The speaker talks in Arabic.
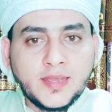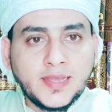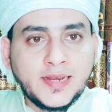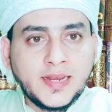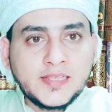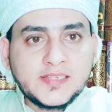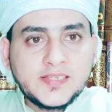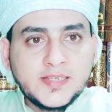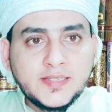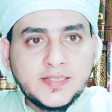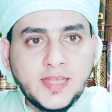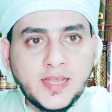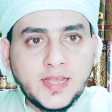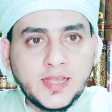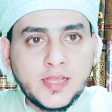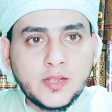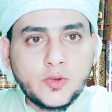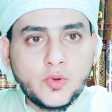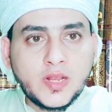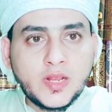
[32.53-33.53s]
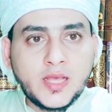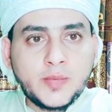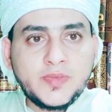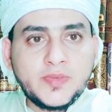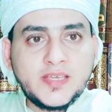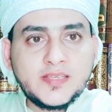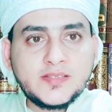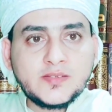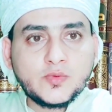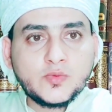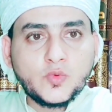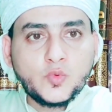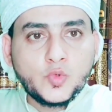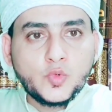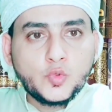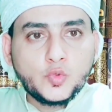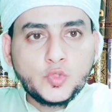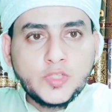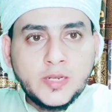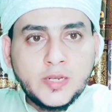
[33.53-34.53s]
العصيد حقك والخبيز
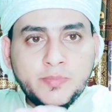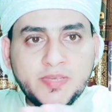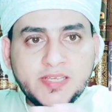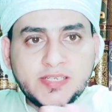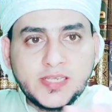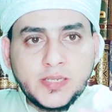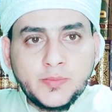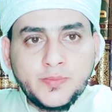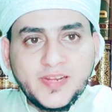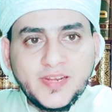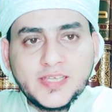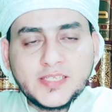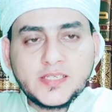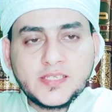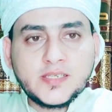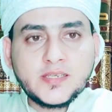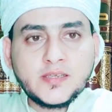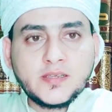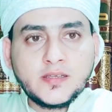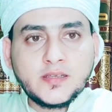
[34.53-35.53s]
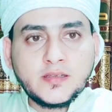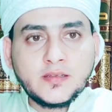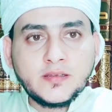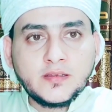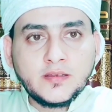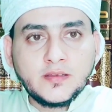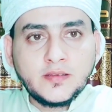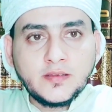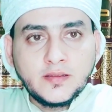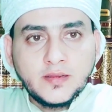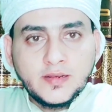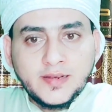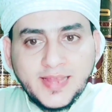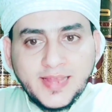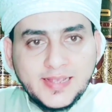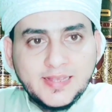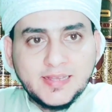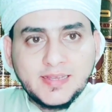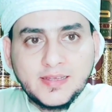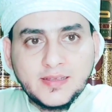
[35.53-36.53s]
وتلبيس إبليس
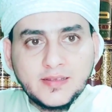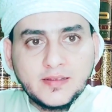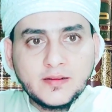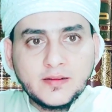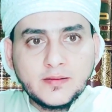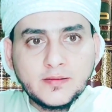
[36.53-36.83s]
لك